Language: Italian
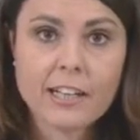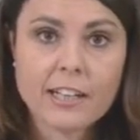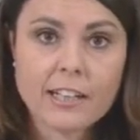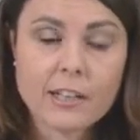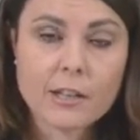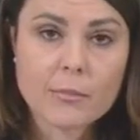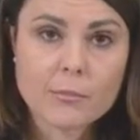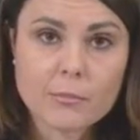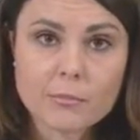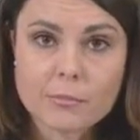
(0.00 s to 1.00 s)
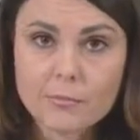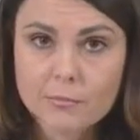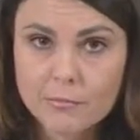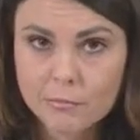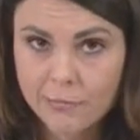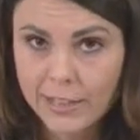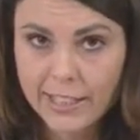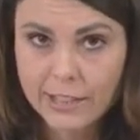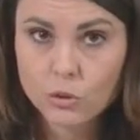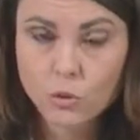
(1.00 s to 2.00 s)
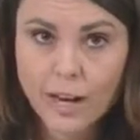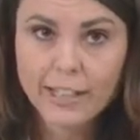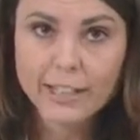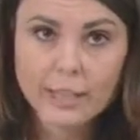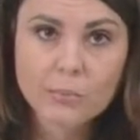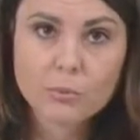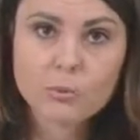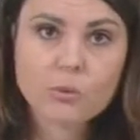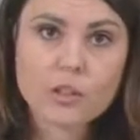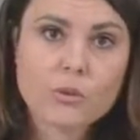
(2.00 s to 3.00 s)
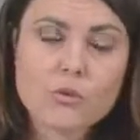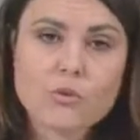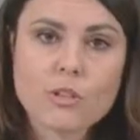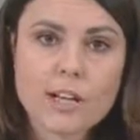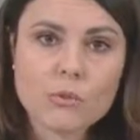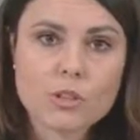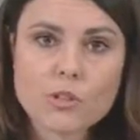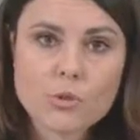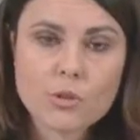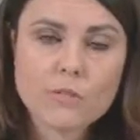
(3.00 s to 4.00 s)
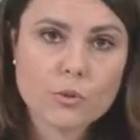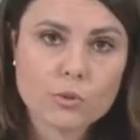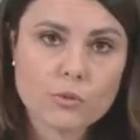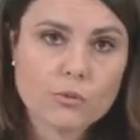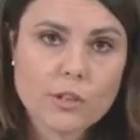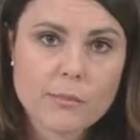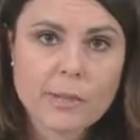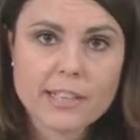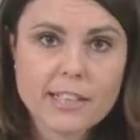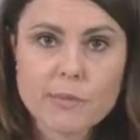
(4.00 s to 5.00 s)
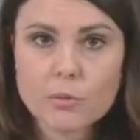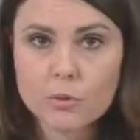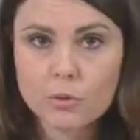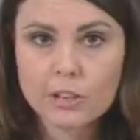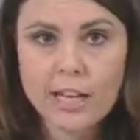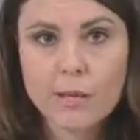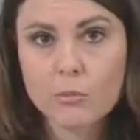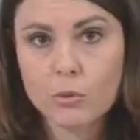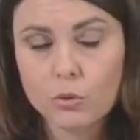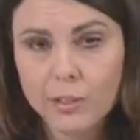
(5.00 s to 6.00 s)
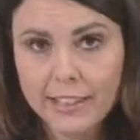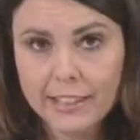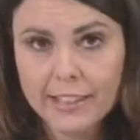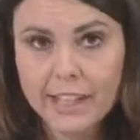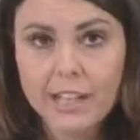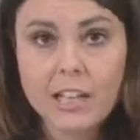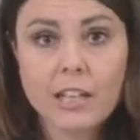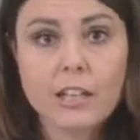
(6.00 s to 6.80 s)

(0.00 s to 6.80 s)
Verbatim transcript: Ehm, va detto anche che appunto nel corso delle audizioni è venuto fuori in maniera molto chiara, molto netta,